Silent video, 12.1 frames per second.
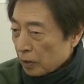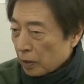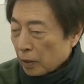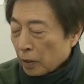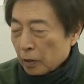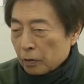
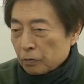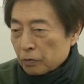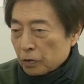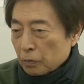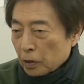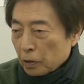で
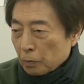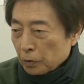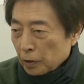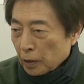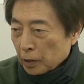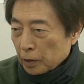福島で
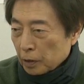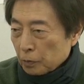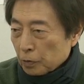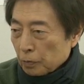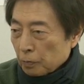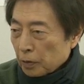も新潟
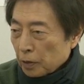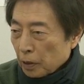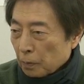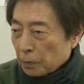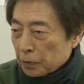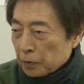でも今ま
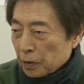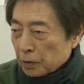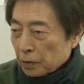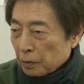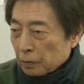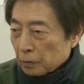で原発の
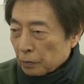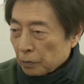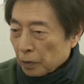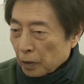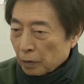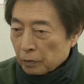あったようなと
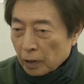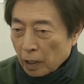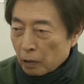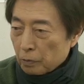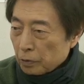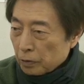ころにある
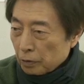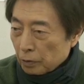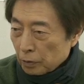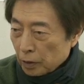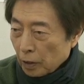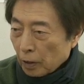いは青森
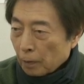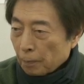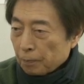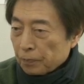のように